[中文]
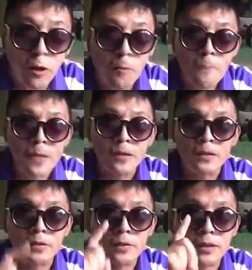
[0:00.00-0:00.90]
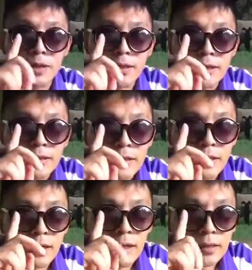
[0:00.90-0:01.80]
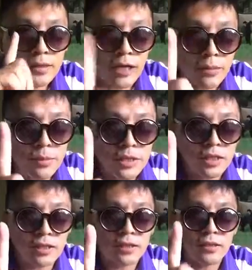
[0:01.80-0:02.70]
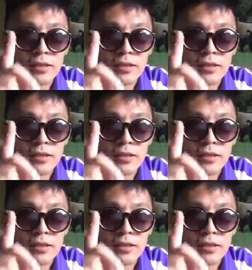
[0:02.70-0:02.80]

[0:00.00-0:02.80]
潮，觉得啊戴着墨镜